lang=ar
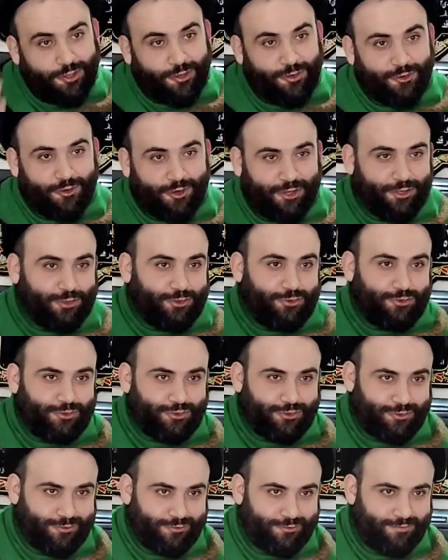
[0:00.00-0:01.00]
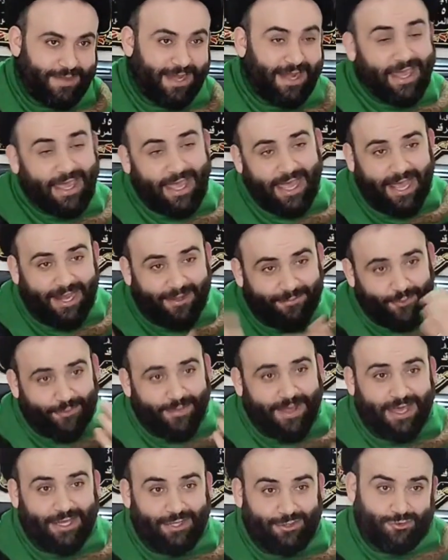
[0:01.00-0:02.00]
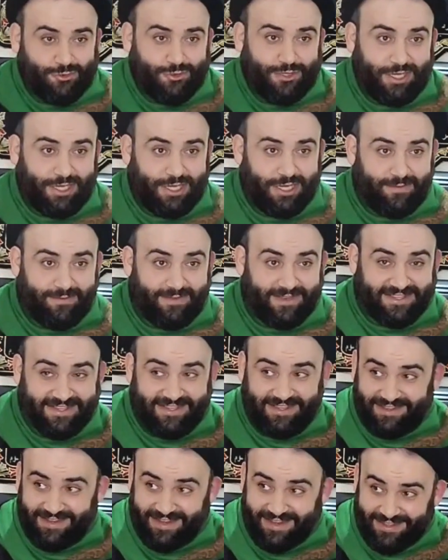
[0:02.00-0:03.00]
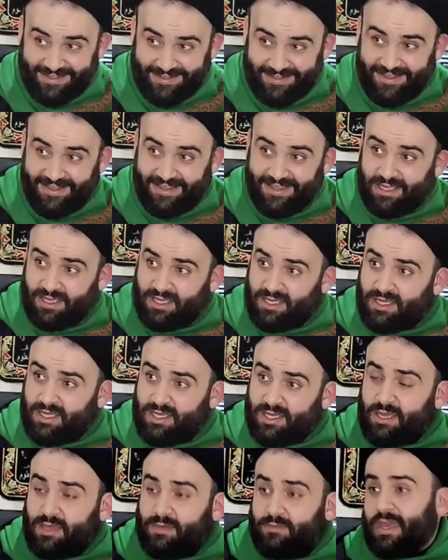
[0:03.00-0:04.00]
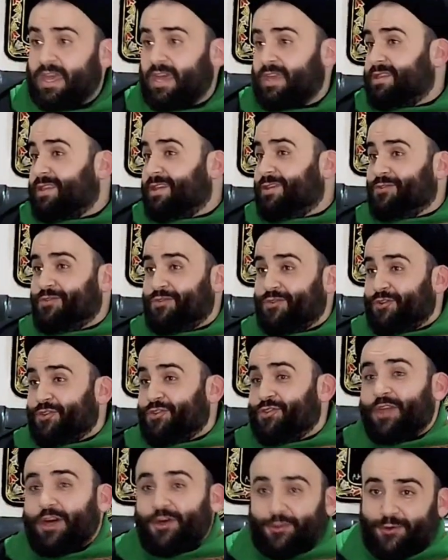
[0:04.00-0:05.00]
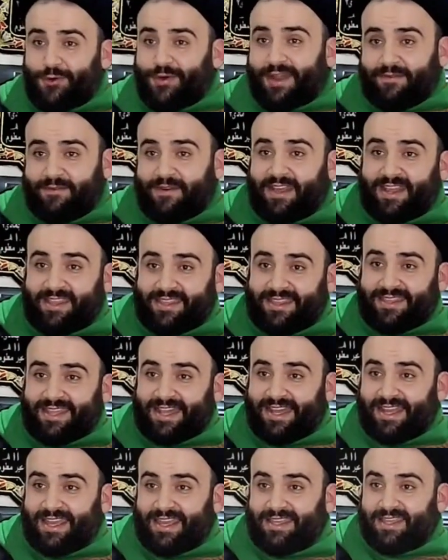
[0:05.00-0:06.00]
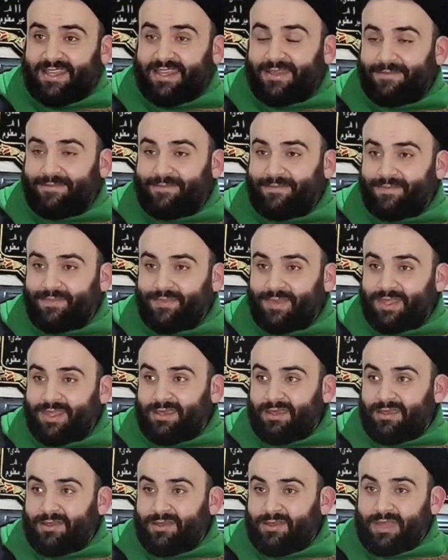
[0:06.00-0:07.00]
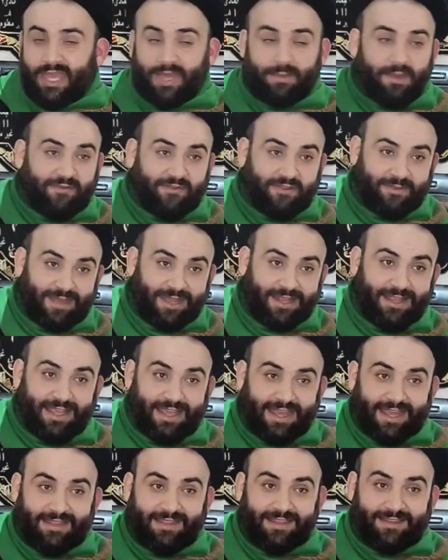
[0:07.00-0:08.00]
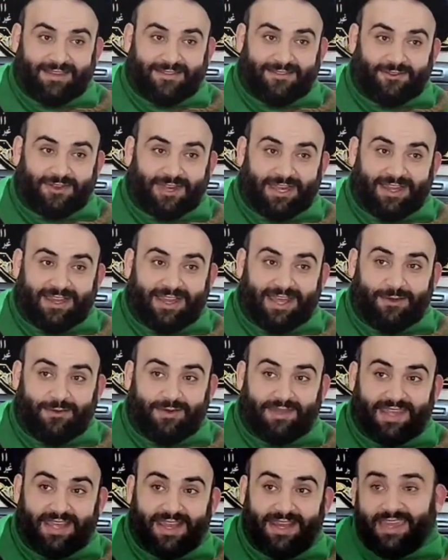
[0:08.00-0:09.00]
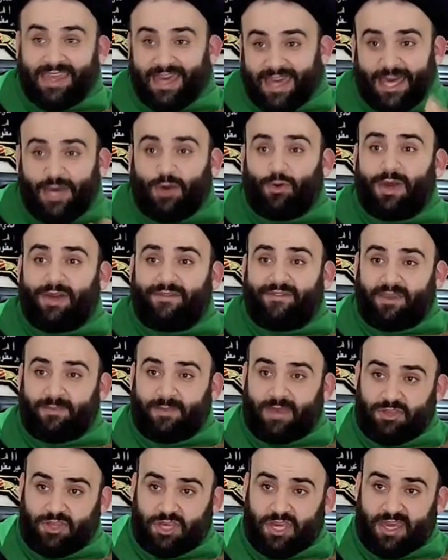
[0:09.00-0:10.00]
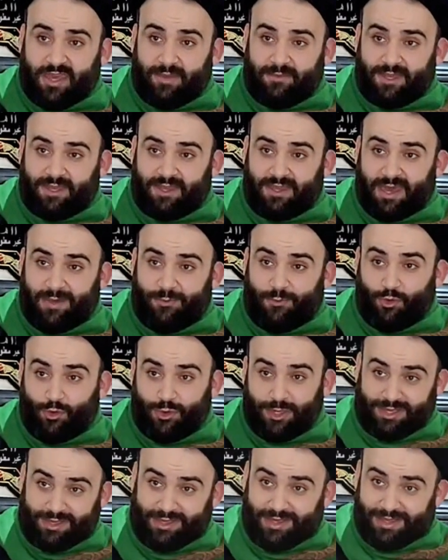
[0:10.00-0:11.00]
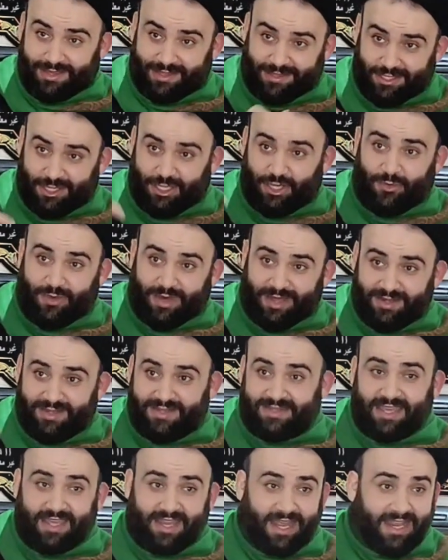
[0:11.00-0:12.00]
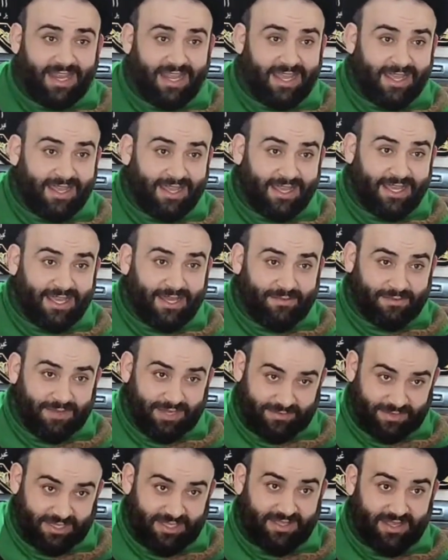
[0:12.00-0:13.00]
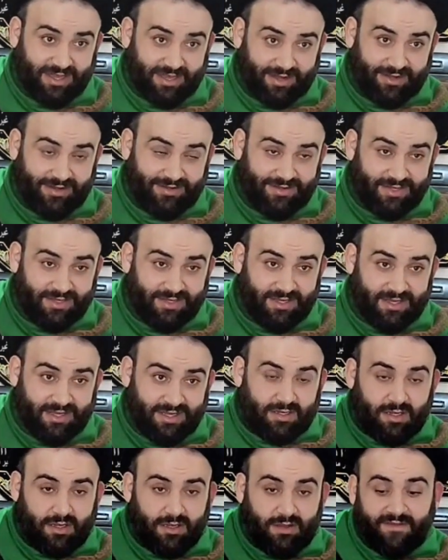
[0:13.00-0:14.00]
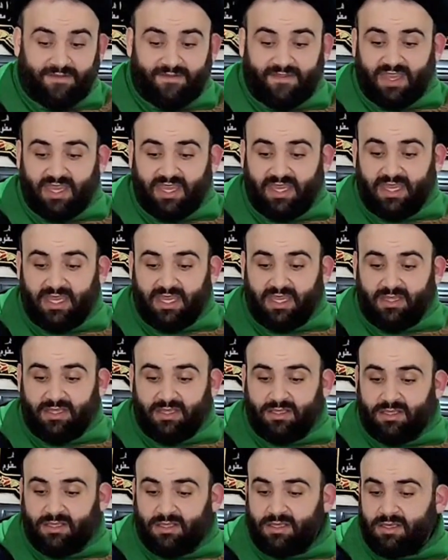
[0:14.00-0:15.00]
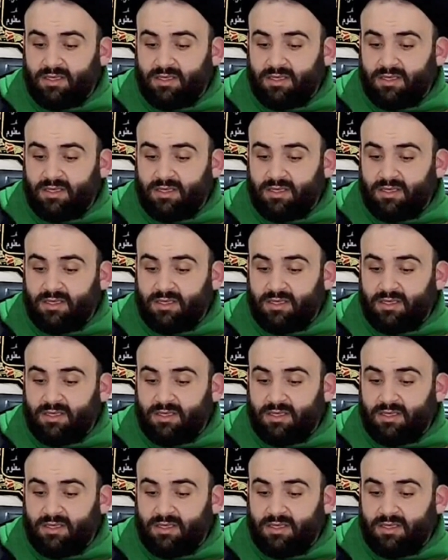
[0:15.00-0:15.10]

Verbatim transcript: كله عنده بل غالبه ما عنده ذيك البصيرة بأنه الضرورة فرضت علينا كما في بعض الأحاديث أنه قال لها وذلك أقوى فيما جاء به أبوك عند الحوار اللي صار على باب الدار في حين